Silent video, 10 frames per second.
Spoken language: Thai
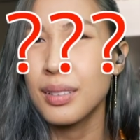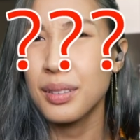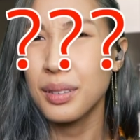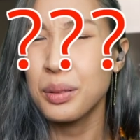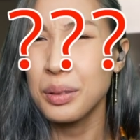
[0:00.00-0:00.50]
เอ
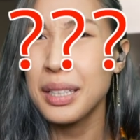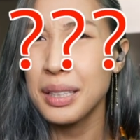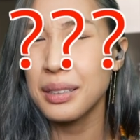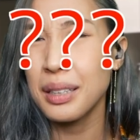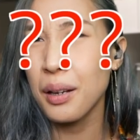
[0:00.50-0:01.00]
อกูได้ยิน
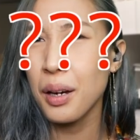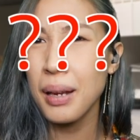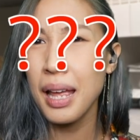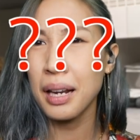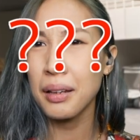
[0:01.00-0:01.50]
ตั้งแต่รอบ
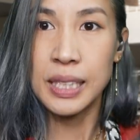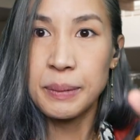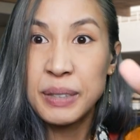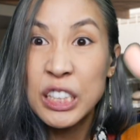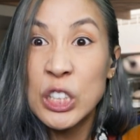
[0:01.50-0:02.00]
แรกแล้ว
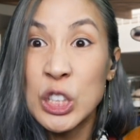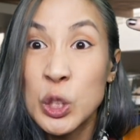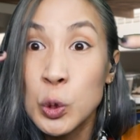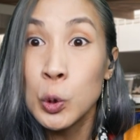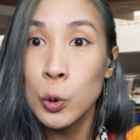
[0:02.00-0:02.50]
มึงรอ
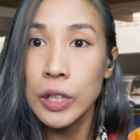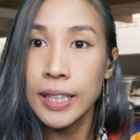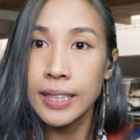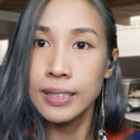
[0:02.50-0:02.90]
ดูกูเลย